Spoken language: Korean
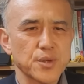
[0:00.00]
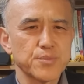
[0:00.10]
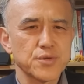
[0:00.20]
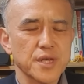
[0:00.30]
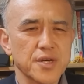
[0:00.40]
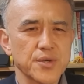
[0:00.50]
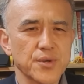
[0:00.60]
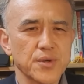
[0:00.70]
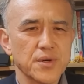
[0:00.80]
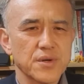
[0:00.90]

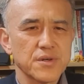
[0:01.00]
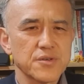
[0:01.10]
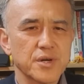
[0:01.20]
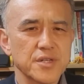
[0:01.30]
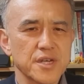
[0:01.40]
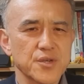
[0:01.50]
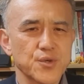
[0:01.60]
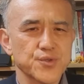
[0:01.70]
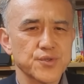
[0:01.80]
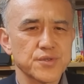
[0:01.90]
전북대학교 의과대학
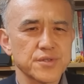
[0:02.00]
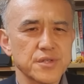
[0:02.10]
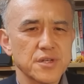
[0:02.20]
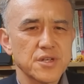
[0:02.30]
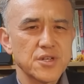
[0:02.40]
교수들은